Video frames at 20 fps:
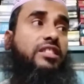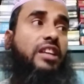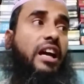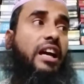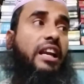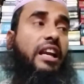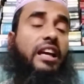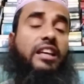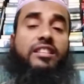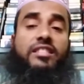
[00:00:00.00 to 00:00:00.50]

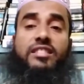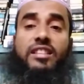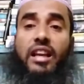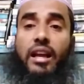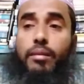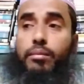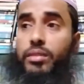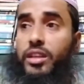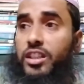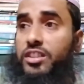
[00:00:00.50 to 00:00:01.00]
চায় না
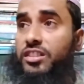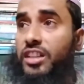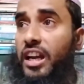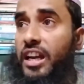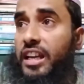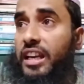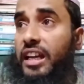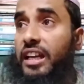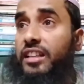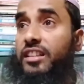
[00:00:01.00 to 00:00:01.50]
ইসলামকে
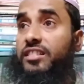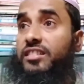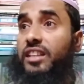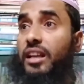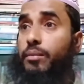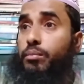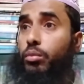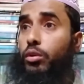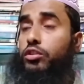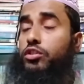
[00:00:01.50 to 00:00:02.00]
চায় না
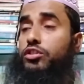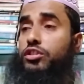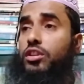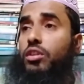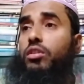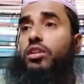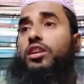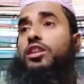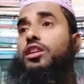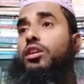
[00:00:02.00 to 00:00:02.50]
ইসলাম
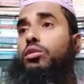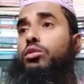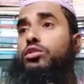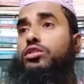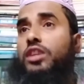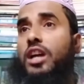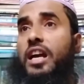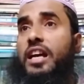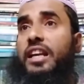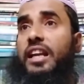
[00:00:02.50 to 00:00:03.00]
প্রতিষ্ঠাও এটাও
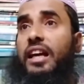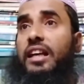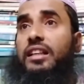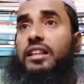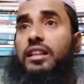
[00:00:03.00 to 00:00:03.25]
চায় না